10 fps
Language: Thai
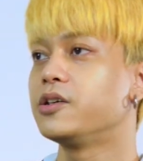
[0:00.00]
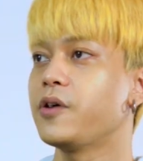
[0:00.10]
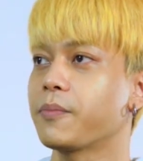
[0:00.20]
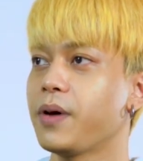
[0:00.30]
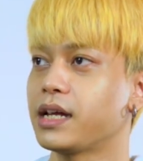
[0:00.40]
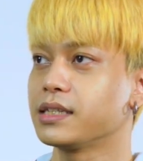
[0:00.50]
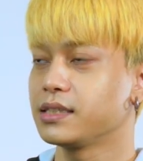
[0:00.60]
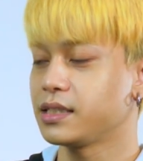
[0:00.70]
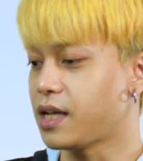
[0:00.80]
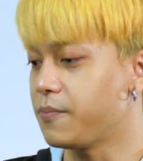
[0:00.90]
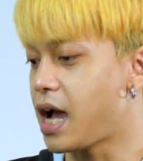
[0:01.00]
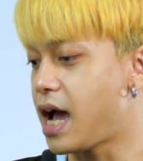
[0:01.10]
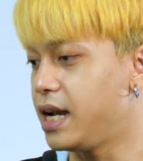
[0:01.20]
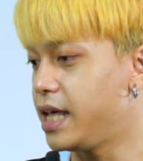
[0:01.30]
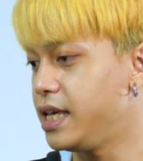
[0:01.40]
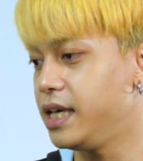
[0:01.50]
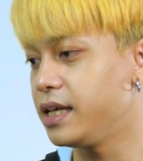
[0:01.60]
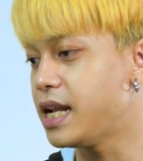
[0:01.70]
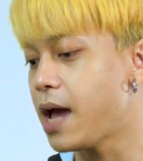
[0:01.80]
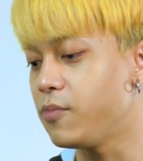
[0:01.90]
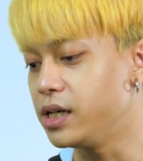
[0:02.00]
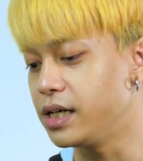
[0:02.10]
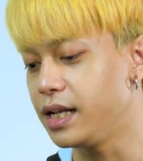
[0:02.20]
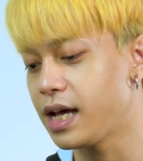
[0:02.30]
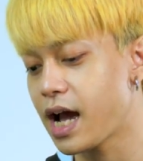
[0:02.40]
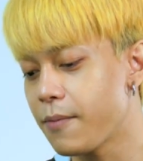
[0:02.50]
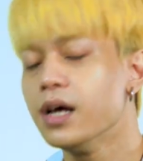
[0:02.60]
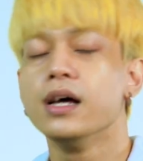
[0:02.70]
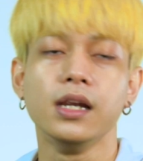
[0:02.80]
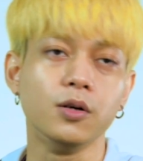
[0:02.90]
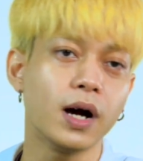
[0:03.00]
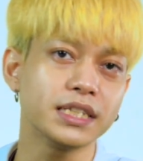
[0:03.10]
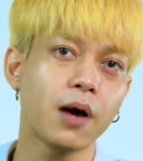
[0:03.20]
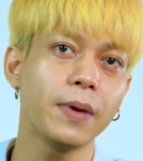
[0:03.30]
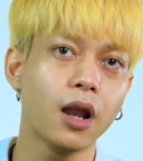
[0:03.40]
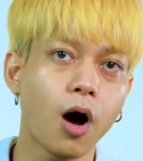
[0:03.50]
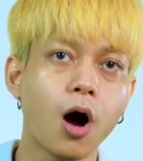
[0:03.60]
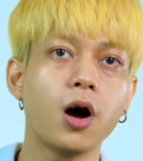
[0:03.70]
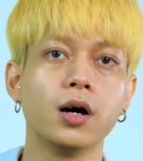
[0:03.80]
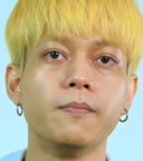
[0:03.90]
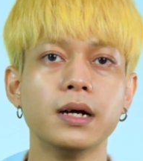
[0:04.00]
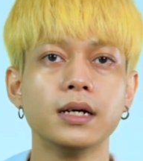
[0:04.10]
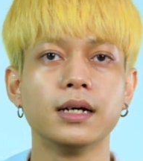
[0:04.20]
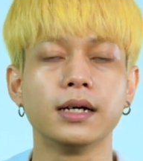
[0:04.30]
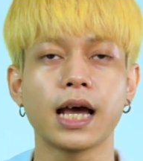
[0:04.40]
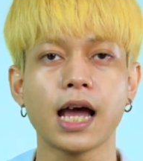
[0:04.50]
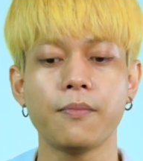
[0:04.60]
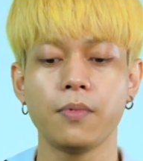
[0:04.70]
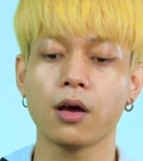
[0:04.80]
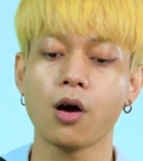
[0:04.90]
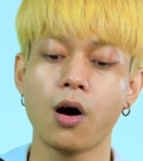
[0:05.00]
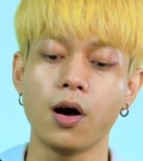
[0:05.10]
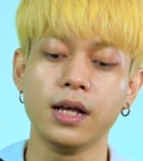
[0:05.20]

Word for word: แท็กแท็กทำงานอะไรนี้ได้หมดเลยนะครับหรือว่าจะเอาไปรองมือนะครับแล้วก็